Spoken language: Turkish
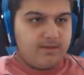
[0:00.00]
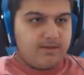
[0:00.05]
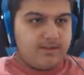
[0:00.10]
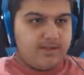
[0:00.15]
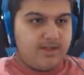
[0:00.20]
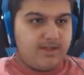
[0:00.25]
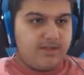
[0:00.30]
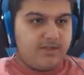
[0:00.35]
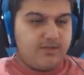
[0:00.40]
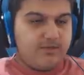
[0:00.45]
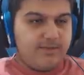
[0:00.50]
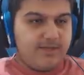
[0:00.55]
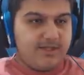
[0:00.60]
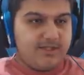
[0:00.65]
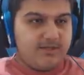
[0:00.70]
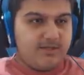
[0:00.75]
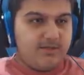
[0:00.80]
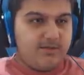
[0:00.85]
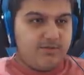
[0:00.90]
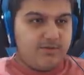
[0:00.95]
Sadece
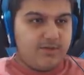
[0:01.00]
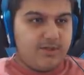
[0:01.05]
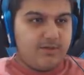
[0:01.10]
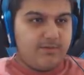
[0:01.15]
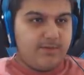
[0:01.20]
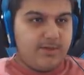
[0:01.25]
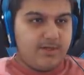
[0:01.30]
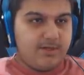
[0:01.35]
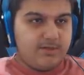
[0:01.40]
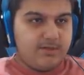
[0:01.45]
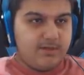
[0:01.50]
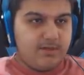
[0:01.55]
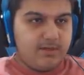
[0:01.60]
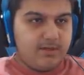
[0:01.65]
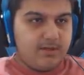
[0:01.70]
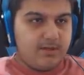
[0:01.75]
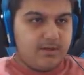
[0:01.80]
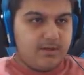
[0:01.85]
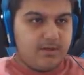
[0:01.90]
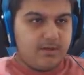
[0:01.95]
base'inde dur dedim yalnız E
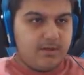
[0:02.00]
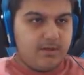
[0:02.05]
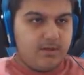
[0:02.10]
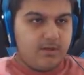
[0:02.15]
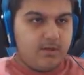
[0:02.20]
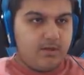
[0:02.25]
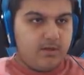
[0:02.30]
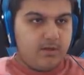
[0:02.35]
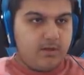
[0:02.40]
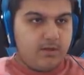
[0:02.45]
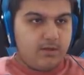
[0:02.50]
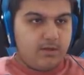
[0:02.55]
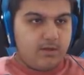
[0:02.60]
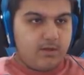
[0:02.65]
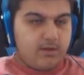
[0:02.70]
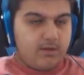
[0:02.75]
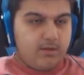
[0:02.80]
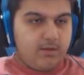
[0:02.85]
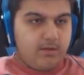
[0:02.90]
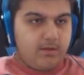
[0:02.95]

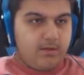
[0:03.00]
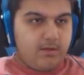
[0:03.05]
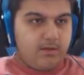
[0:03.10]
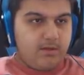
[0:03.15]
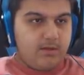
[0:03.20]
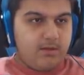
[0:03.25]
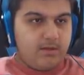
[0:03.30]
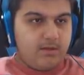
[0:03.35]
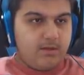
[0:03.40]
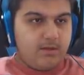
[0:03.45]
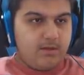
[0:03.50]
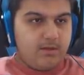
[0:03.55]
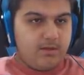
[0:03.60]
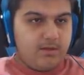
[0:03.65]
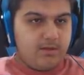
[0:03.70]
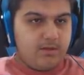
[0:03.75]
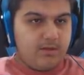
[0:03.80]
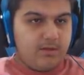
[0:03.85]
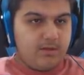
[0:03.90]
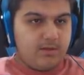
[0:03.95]
tamam bu da imkansız.
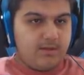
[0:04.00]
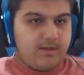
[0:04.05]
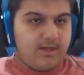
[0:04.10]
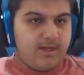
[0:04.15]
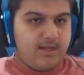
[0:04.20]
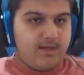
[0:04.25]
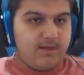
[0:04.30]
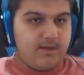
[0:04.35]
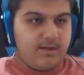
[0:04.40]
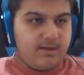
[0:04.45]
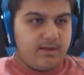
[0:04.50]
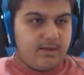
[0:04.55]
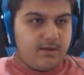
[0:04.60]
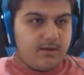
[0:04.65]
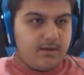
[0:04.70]
Değil.